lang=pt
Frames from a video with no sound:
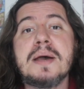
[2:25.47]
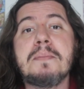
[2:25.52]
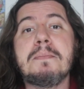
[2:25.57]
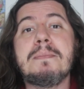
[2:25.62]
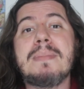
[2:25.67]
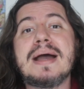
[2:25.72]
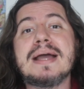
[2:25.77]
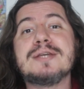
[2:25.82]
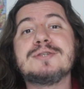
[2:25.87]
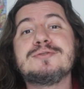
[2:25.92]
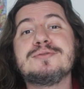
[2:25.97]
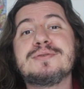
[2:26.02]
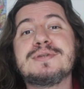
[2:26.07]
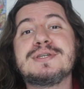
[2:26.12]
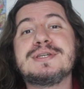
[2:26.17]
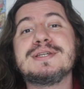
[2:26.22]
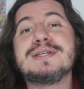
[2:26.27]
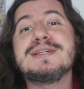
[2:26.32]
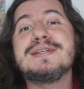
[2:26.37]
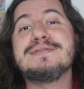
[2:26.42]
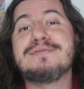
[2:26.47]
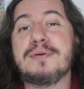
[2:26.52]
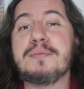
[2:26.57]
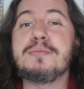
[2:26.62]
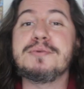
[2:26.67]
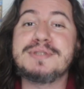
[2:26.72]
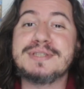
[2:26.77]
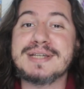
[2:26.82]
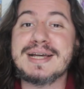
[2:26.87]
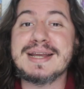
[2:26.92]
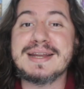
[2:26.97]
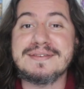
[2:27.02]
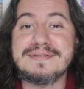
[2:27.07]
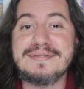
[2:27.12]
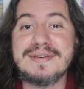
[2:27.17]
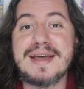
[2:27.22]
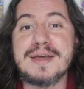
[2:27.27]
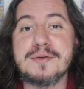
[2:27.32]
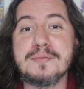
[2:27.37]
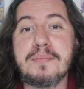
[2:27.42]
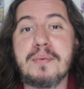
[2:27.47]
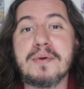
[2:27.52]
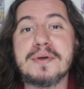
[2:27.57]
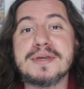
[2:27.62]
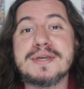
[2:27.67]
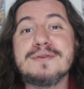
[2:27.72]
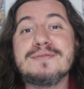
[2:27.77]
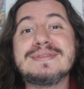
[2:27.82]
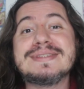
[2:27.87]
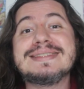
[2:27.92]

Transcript: Mas o que, vamos descrever um pouquinho